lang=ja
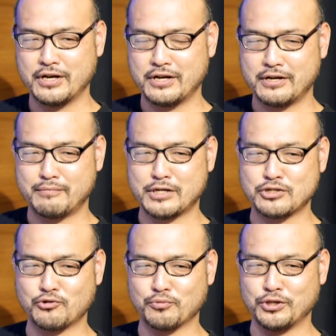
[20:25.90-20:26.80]

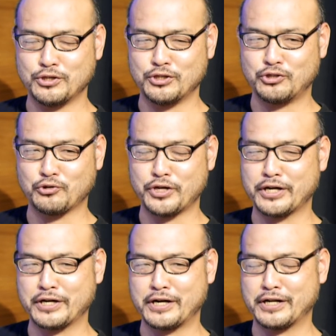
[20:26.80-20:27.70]
マスコミに取り上
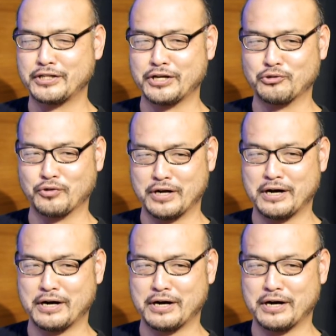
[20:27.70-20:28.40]
げられたいとか